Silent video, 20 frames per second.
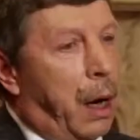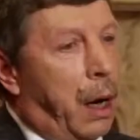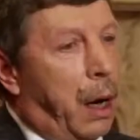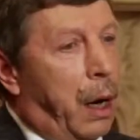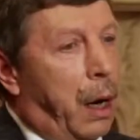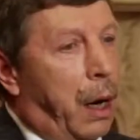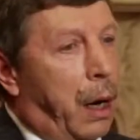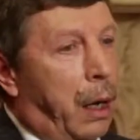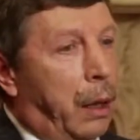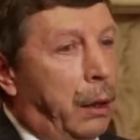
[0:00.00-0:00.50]

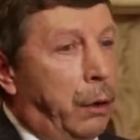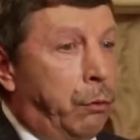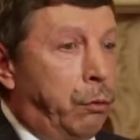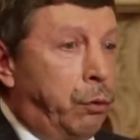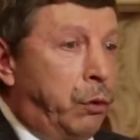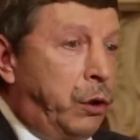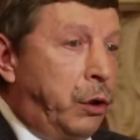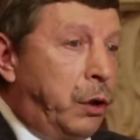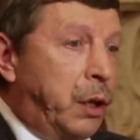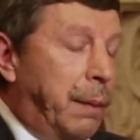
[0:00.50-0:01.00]
А,
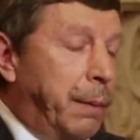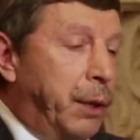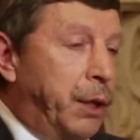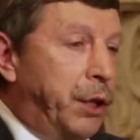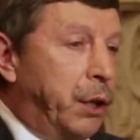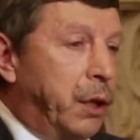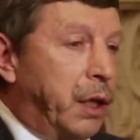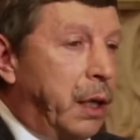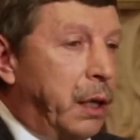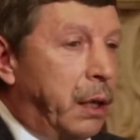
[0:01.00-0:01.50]
ну, сами
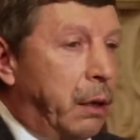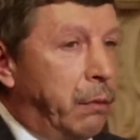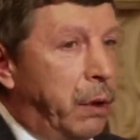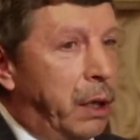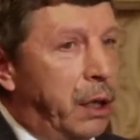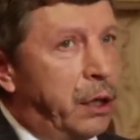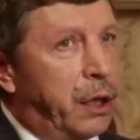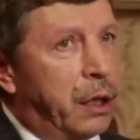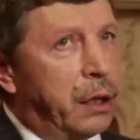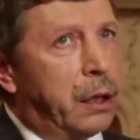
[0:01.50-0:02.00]
считайте, у
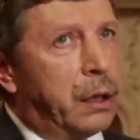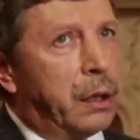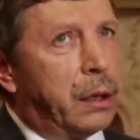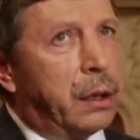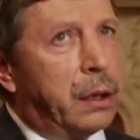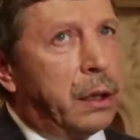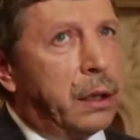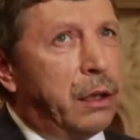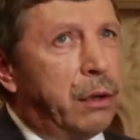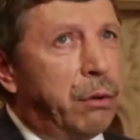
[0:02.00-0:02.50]
нас
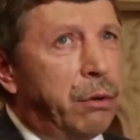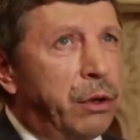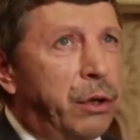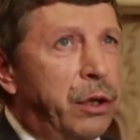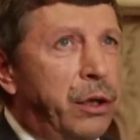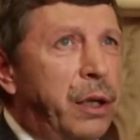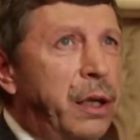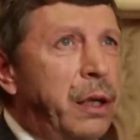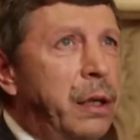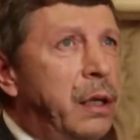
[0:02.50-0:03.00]
сейчас на
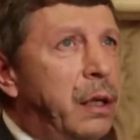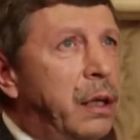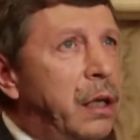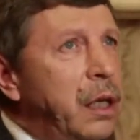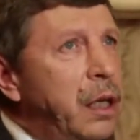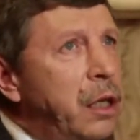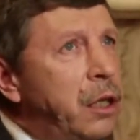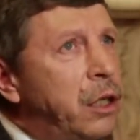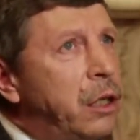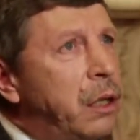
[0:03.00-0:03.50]
сегодняшний день
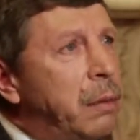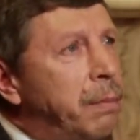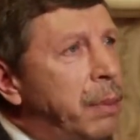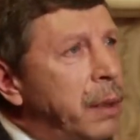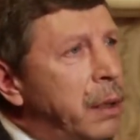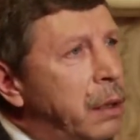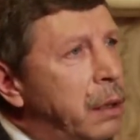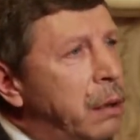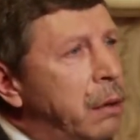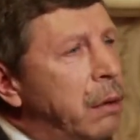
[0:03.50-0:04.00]

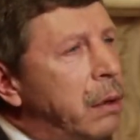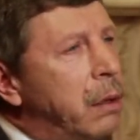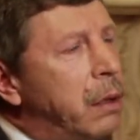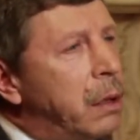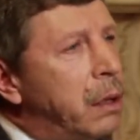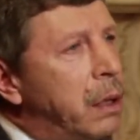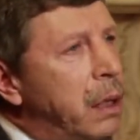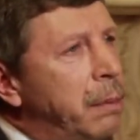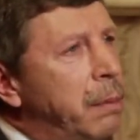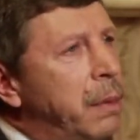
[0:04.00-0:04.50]

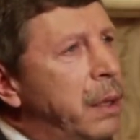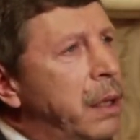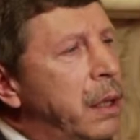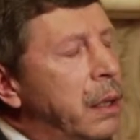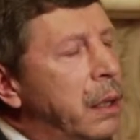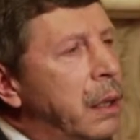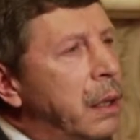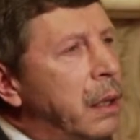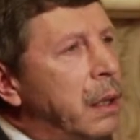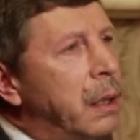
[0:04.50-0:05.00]

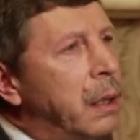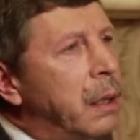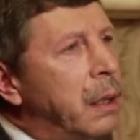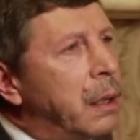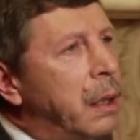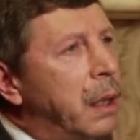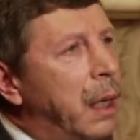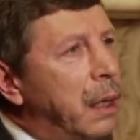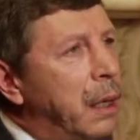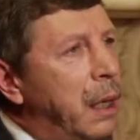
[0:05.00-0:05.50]
1571
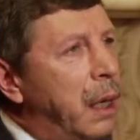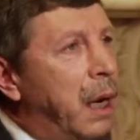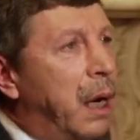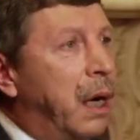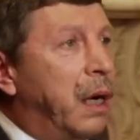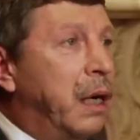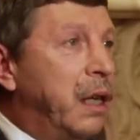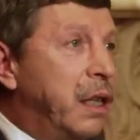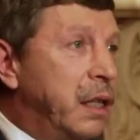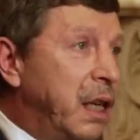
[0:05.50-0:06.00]
э,
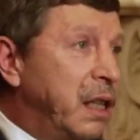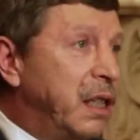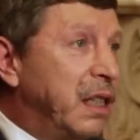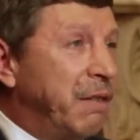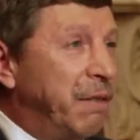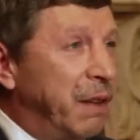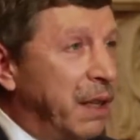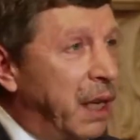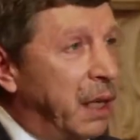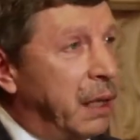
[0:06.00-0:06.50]

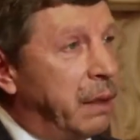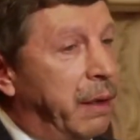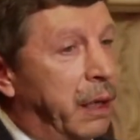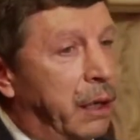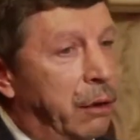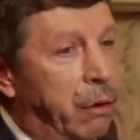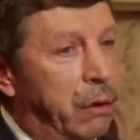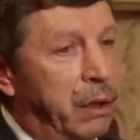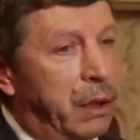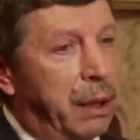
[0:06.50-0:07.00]
организация
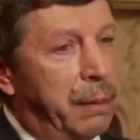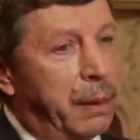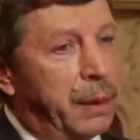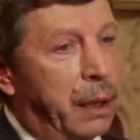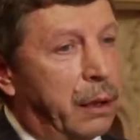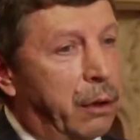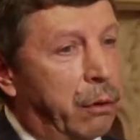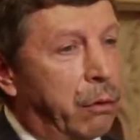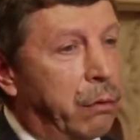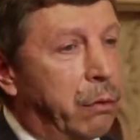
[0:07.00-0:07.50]
финансовая, которая с нами
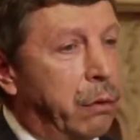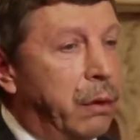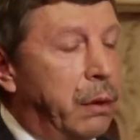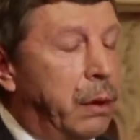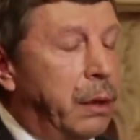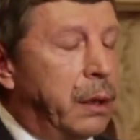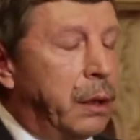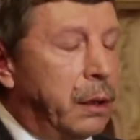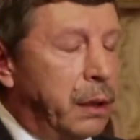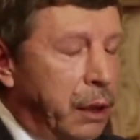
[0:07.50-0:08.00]
сотрудничает.
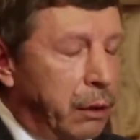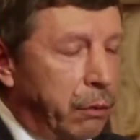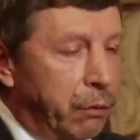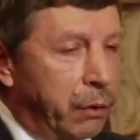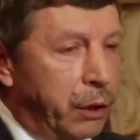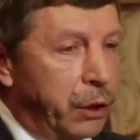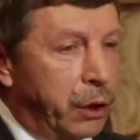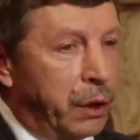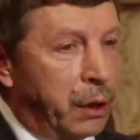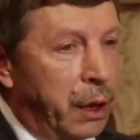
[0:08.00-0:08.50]

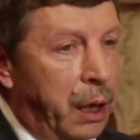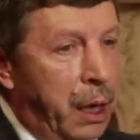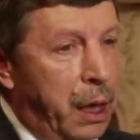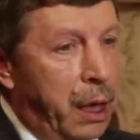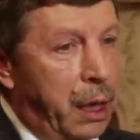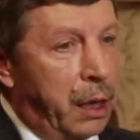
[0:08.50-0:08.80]
сотрудничает.